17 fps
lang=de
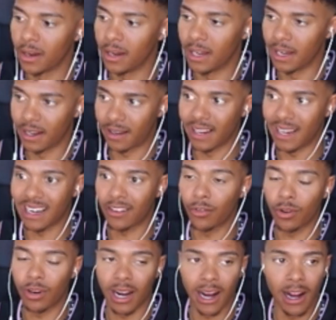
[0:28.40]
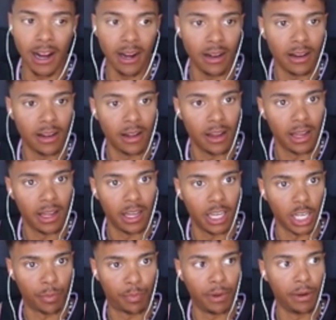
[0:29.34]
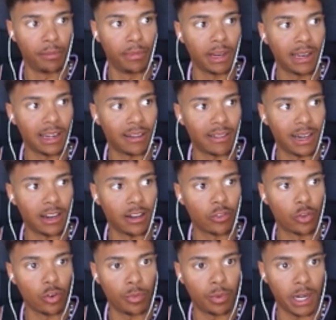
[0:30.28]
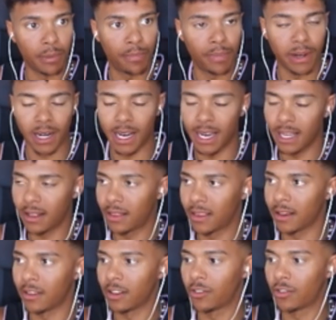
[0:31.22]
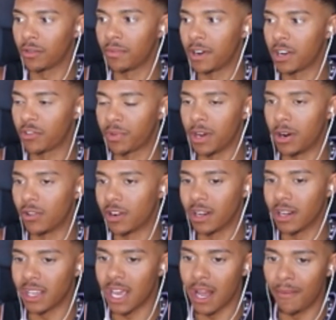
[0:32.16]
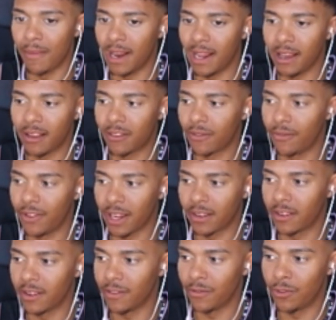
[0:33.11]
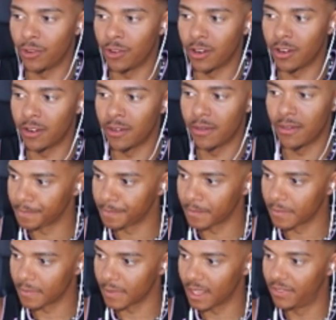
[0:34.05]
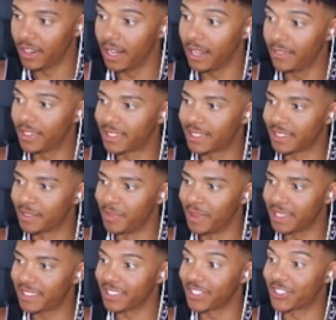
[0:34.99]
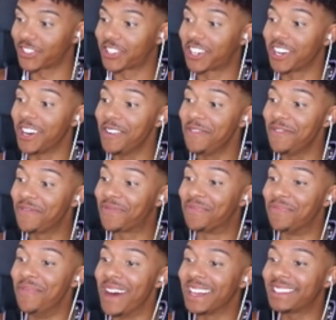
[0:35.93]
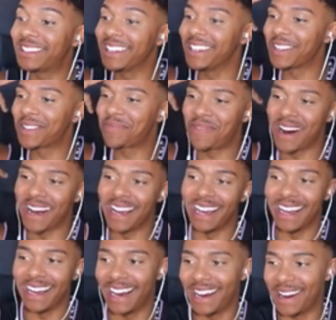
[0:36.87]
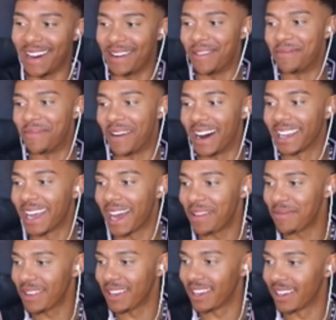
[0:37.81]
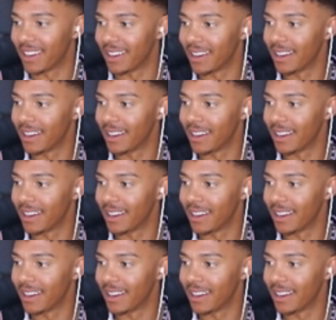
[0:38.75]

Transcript: Ich sag sogar, ich bin mittlerweile so bald bereit, dass ich zum Beispiel auch in die MLS wechseln würde. Willi vs. Messi. Stimmt, Messi ist bei äh, Miami.